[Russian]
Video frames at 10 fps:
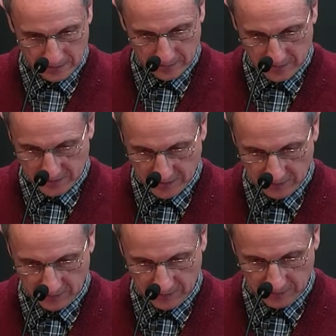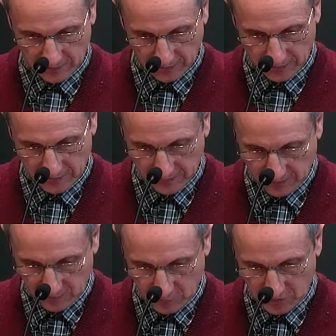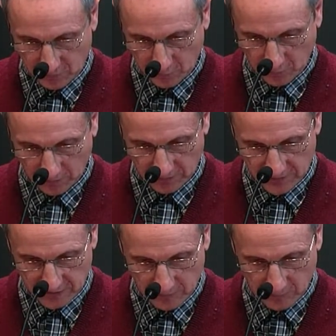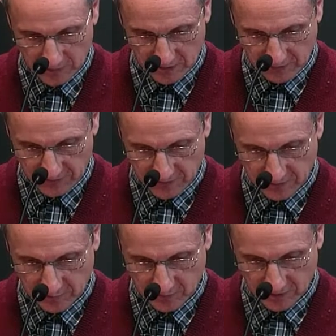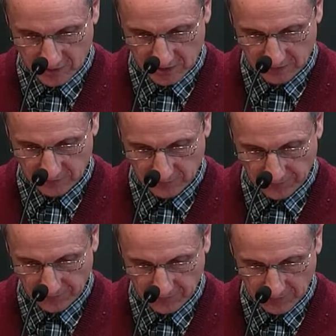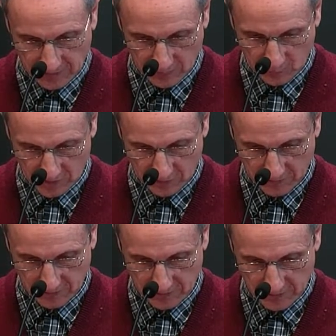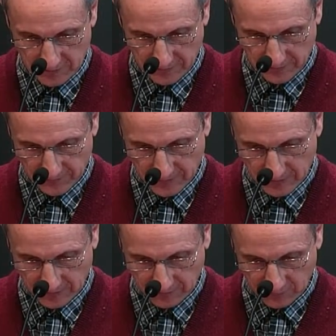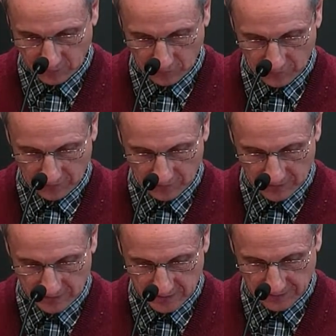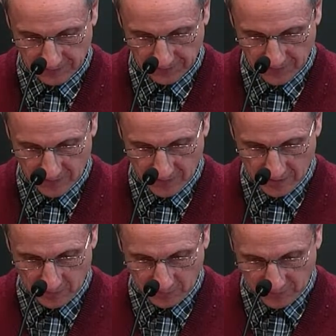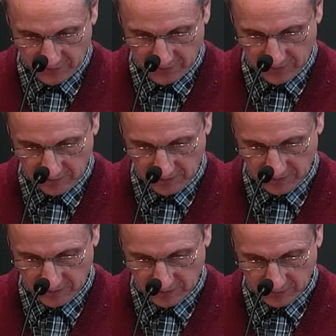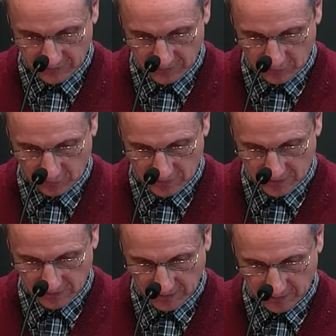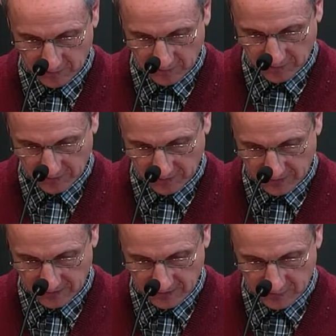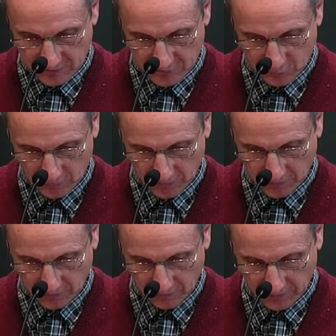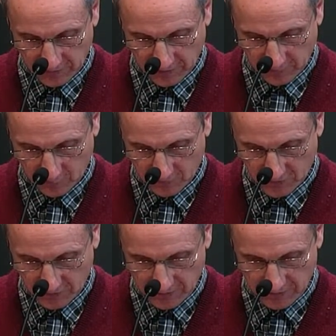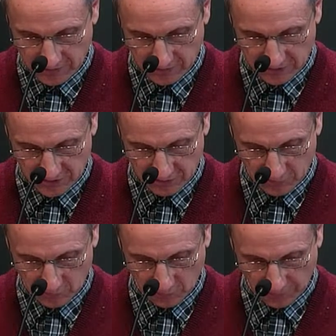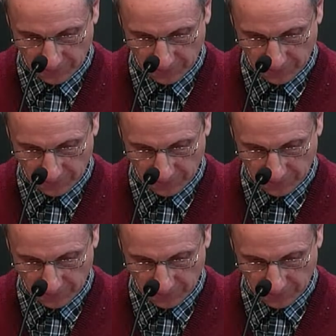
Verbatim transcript: Писание говорит нам так. «Итак, будьте покорны всякому человеческому начальству, для Господа ли, как верховной власти, правителям ли, как от него посылаемым для наказания преступников и для поощрения делающих добро.